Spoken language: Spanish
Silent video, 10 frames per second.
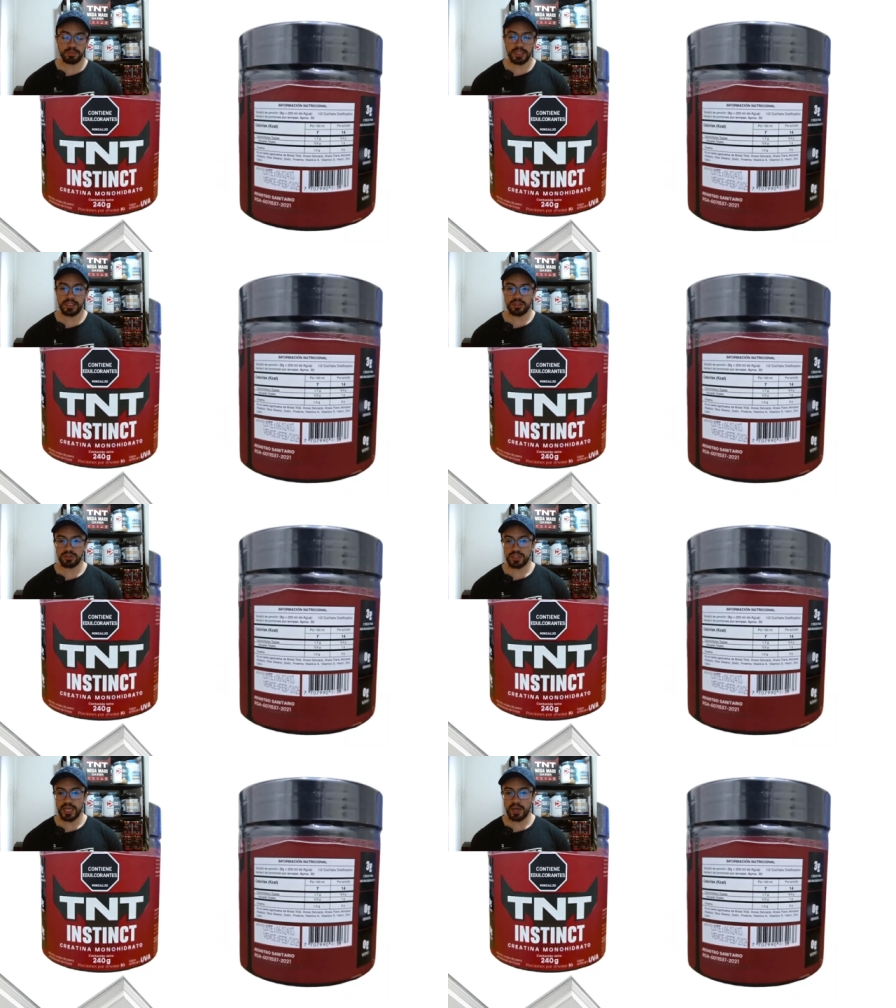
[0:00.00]

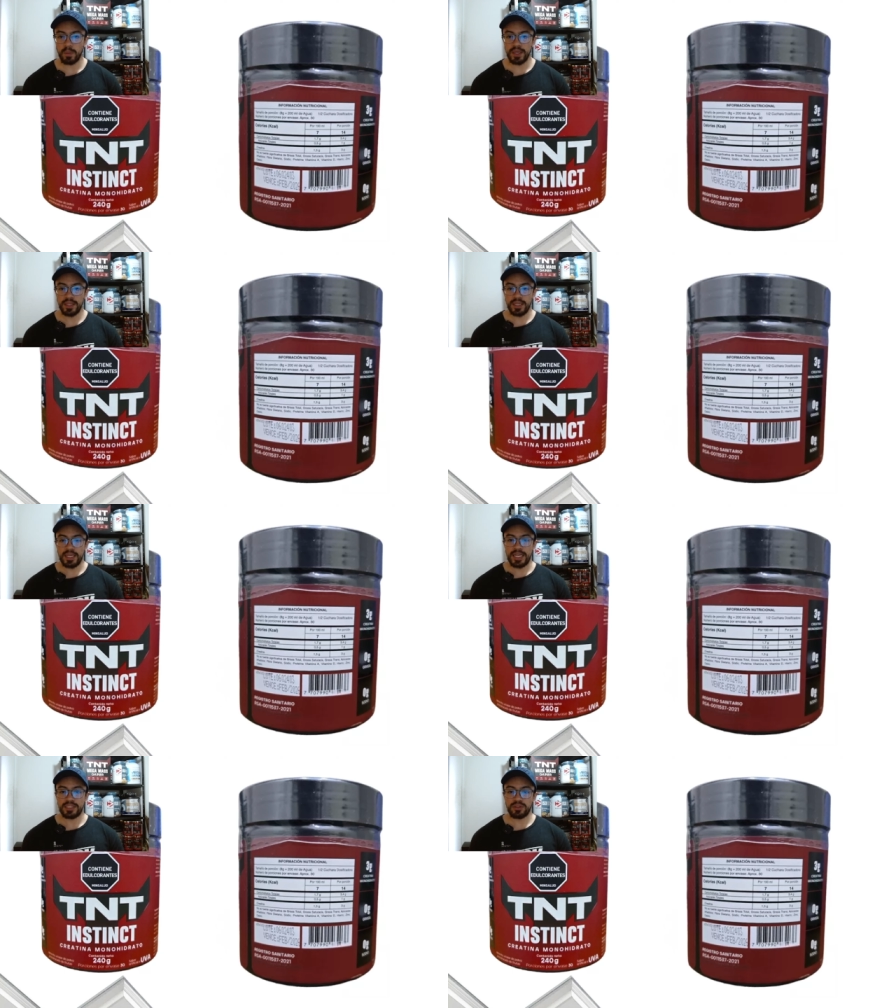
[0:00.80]
mililitros de agua.
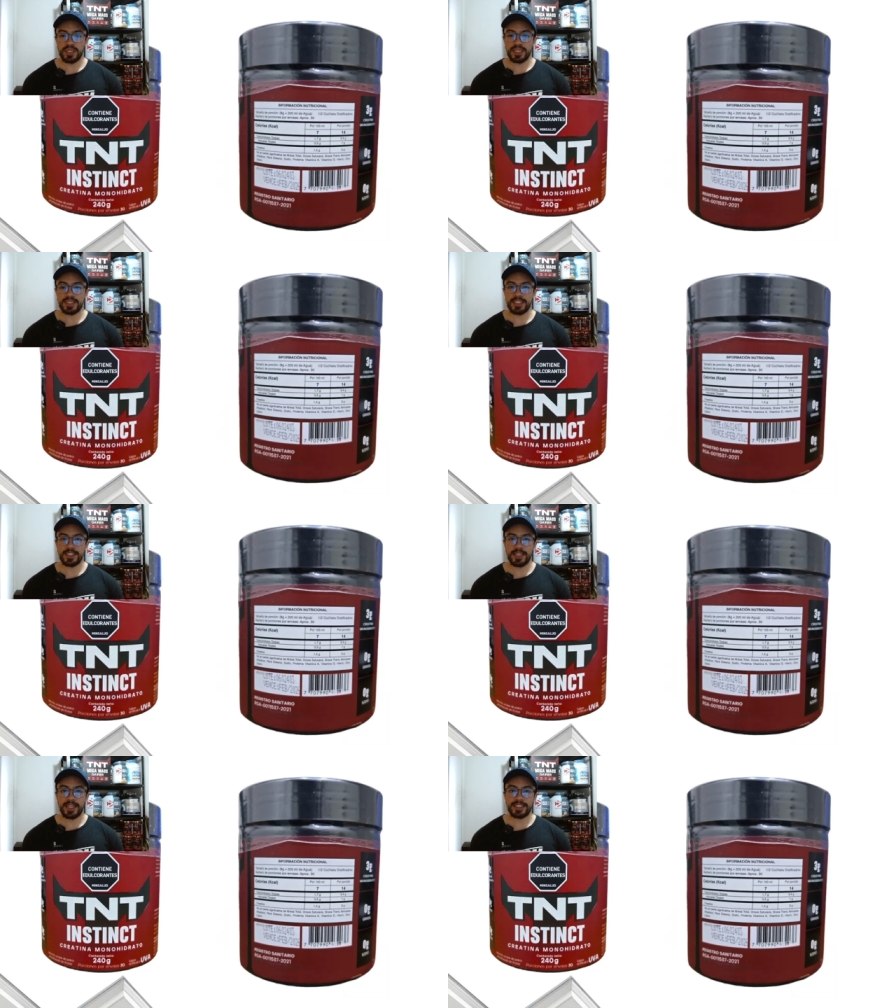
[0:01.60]
Eso quiere
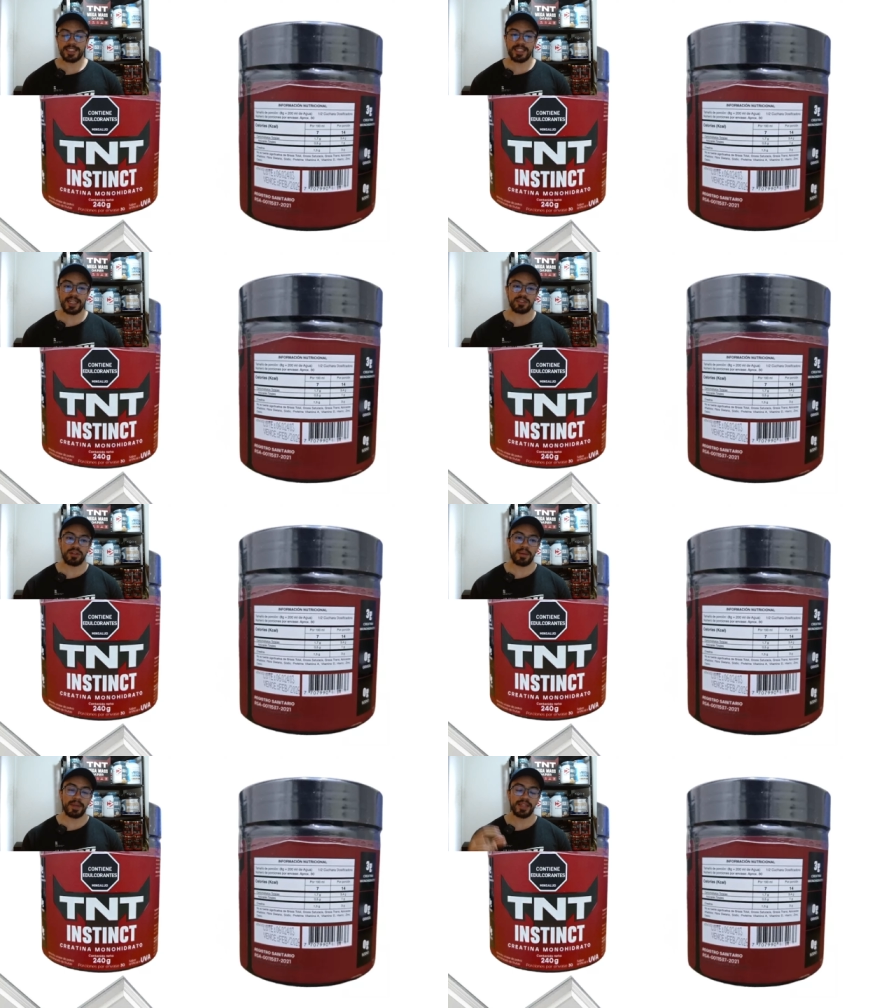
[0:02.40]
decir que sería
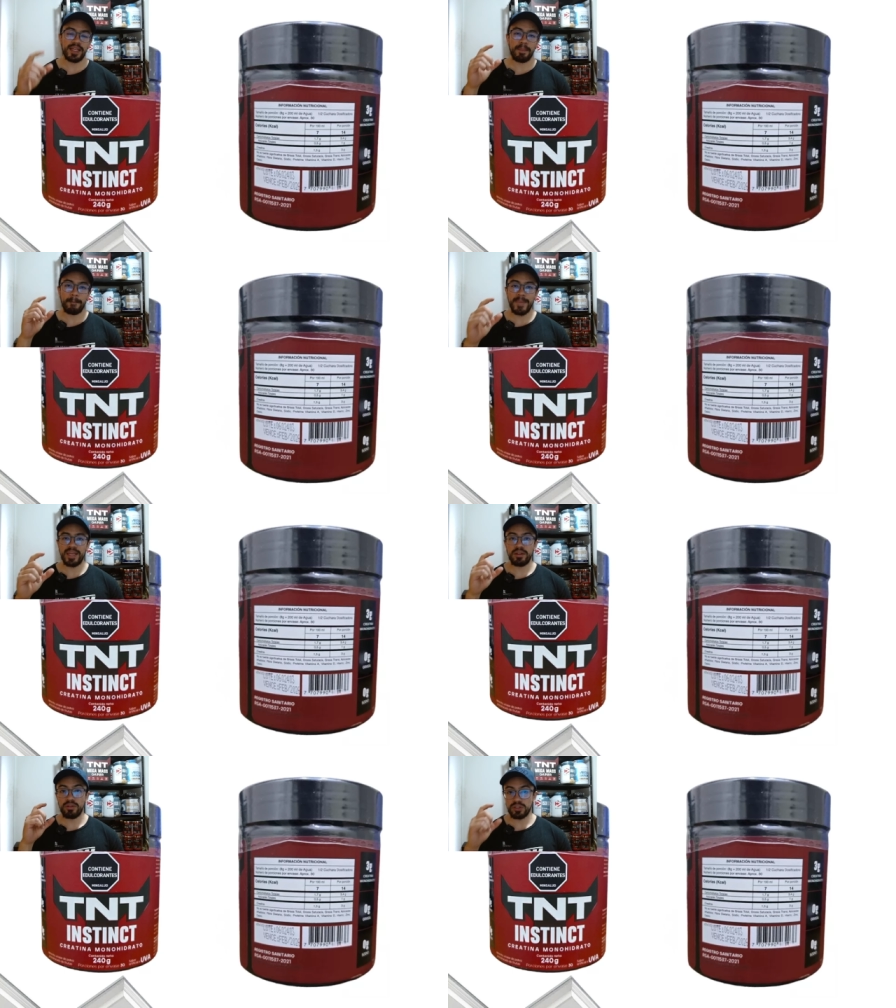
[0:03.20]
solamente
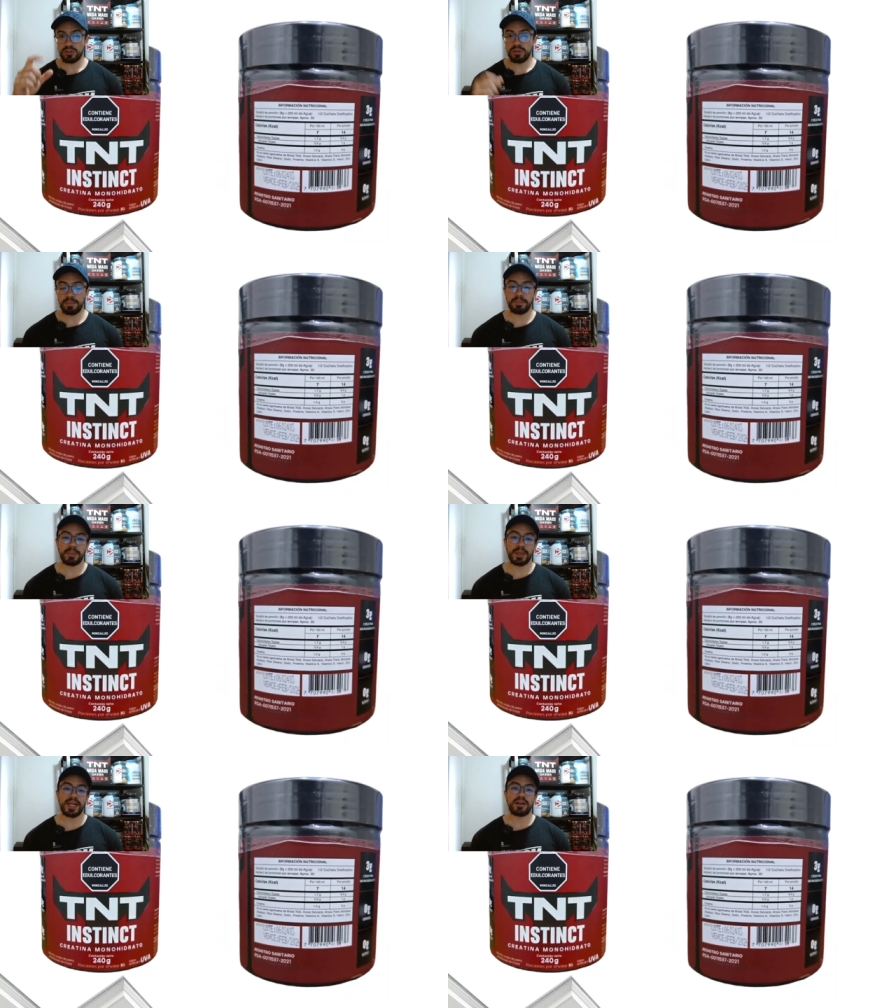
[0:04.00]
medio scoop
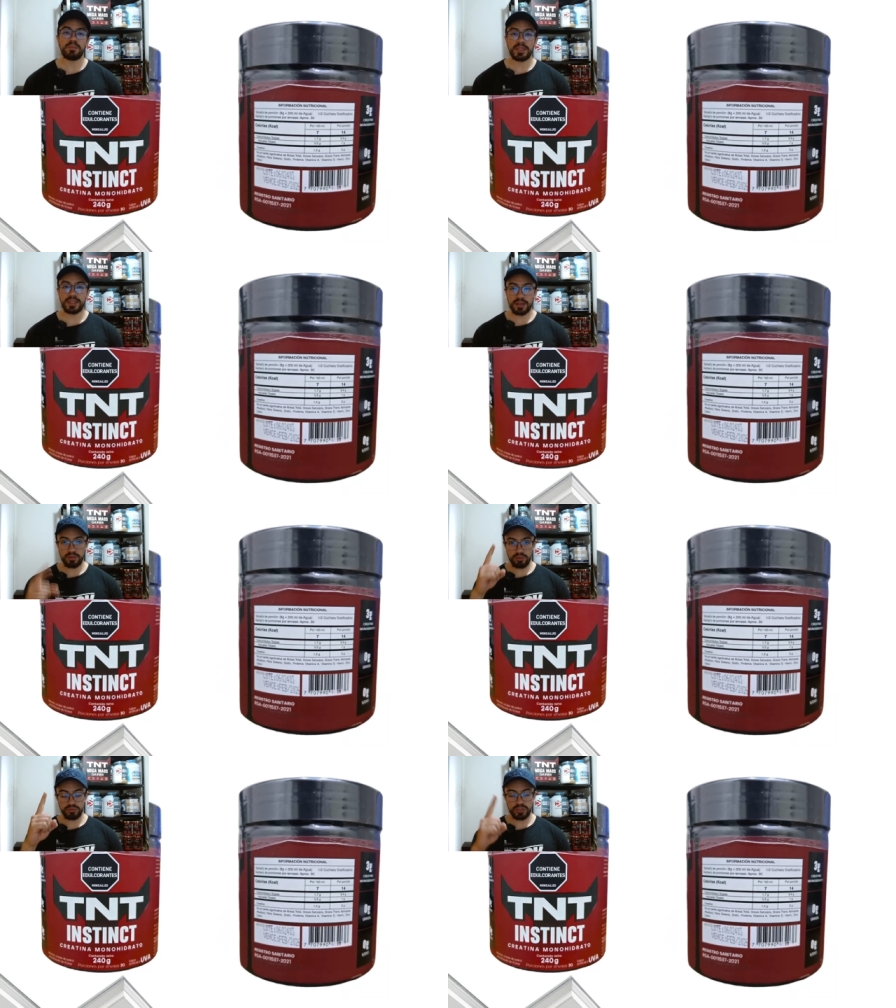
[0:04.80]
para completar
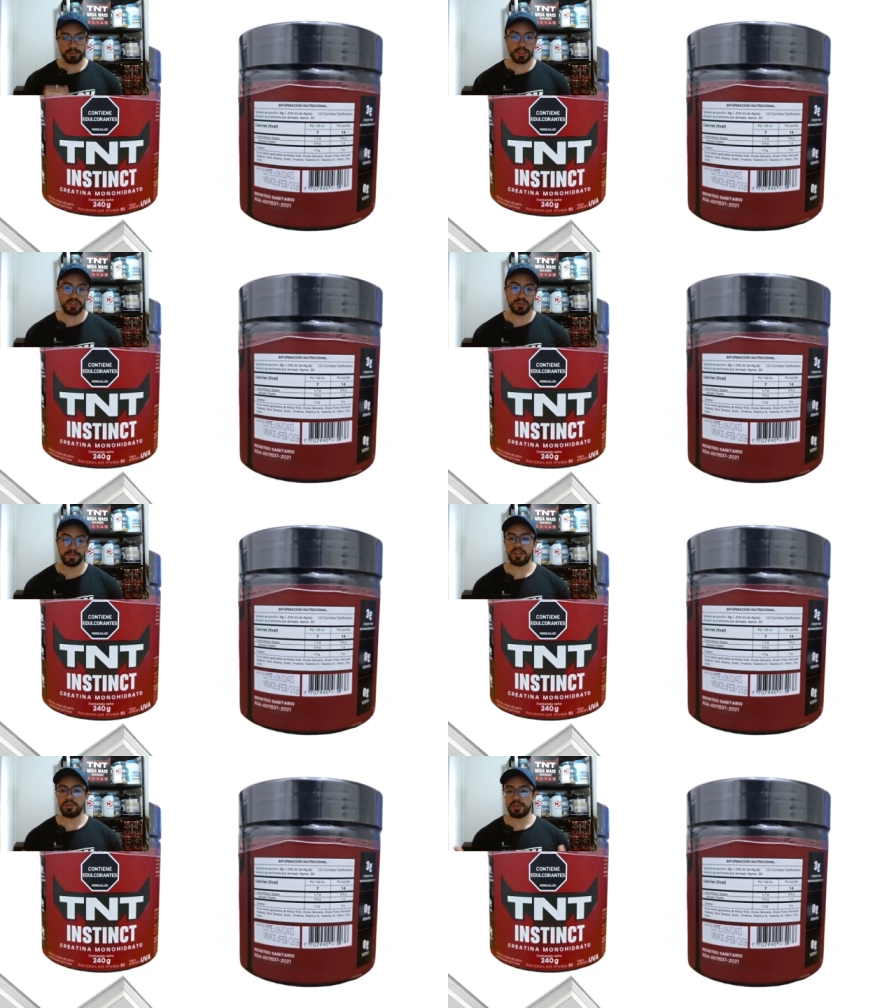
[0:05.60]
un servicio.
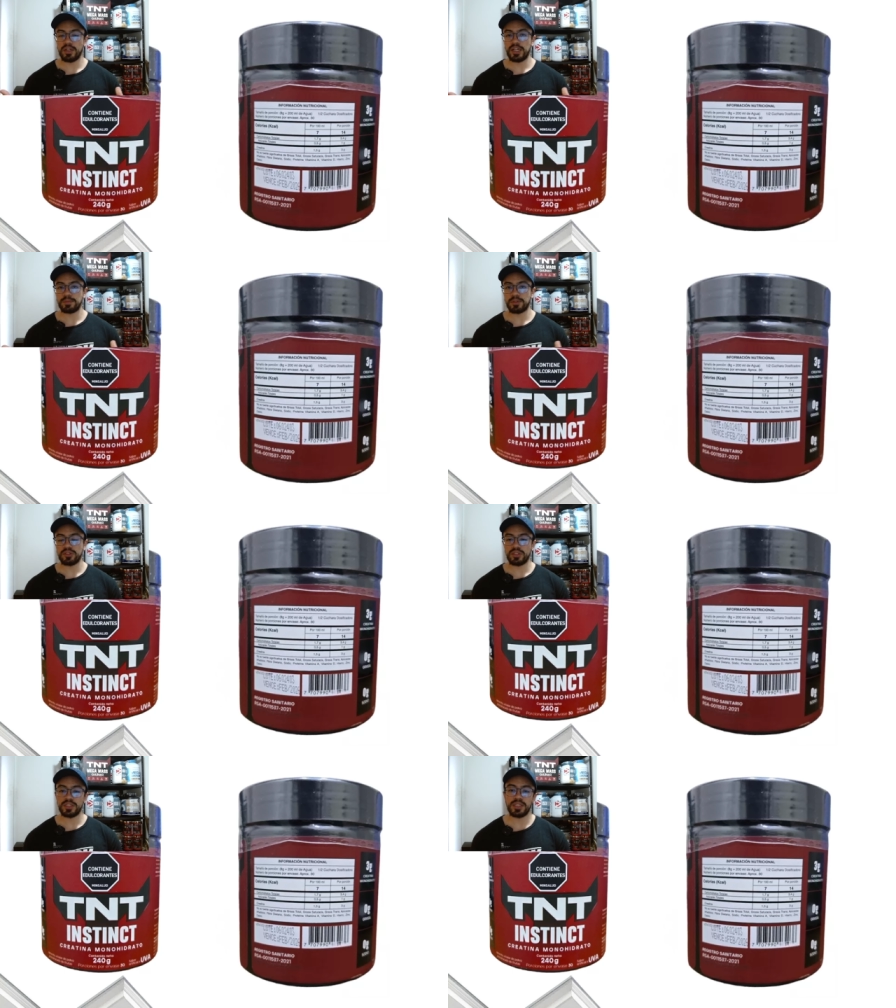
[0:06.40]
El número de las
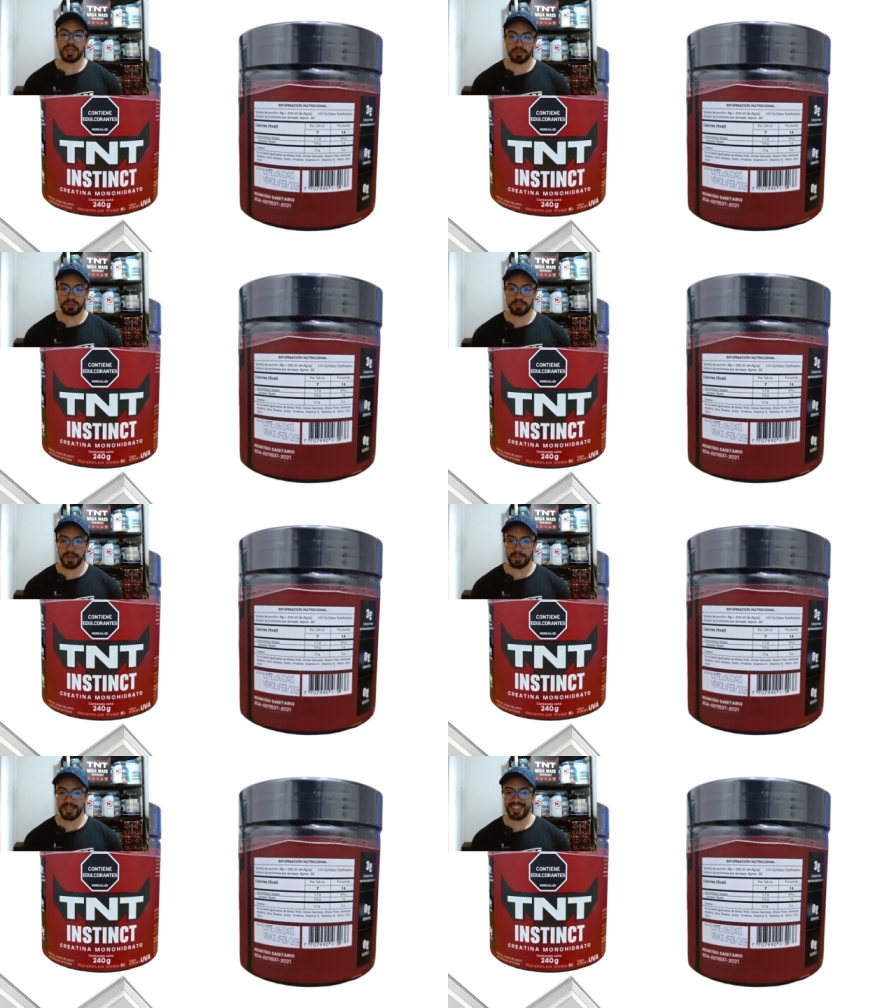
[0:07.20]
porciones,
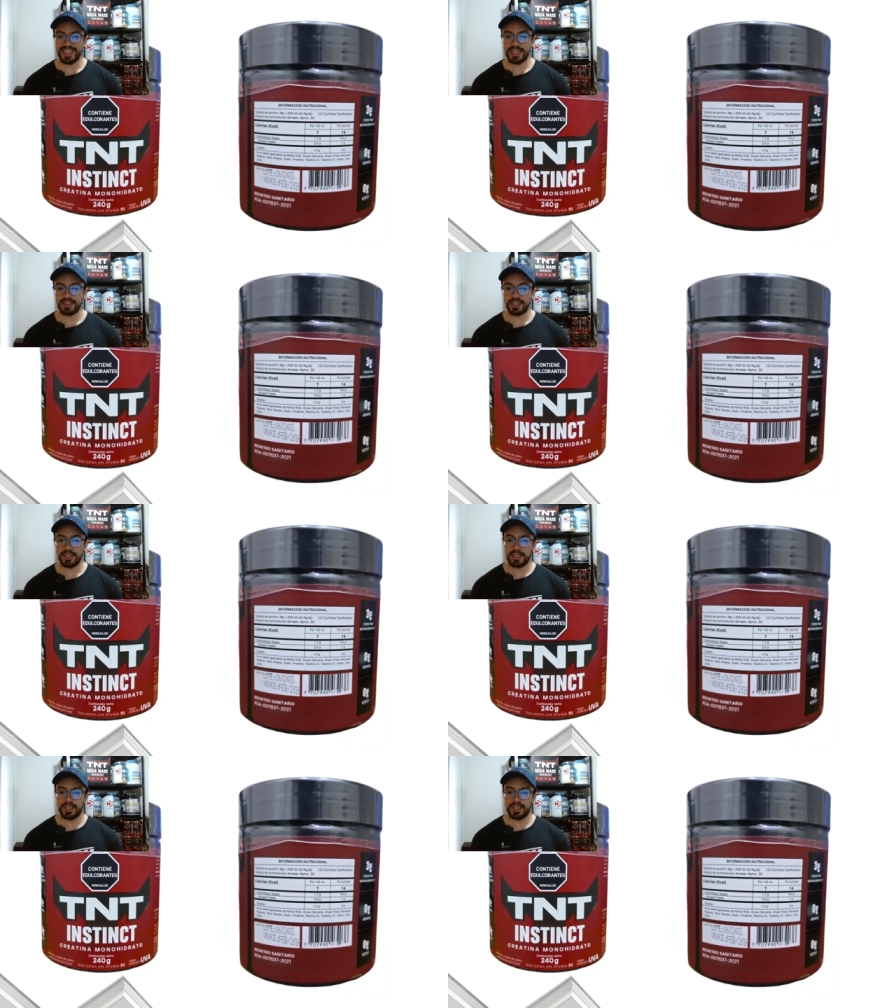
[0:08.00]
aproximadamente 30,